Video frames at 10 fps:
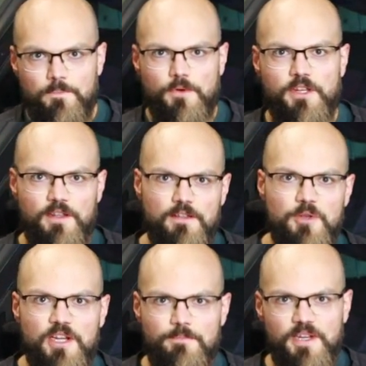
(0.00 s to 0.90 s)
Und ich dachte
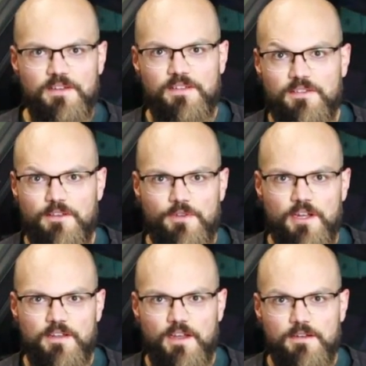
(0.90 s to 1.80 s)
mir, da bietet es sich
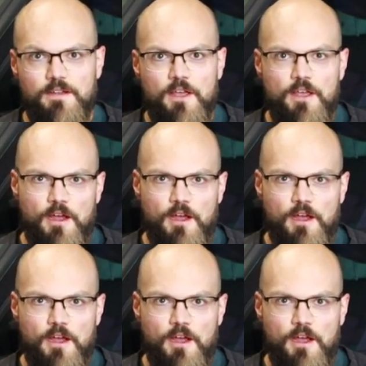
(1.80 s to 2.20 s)
vielleicht an,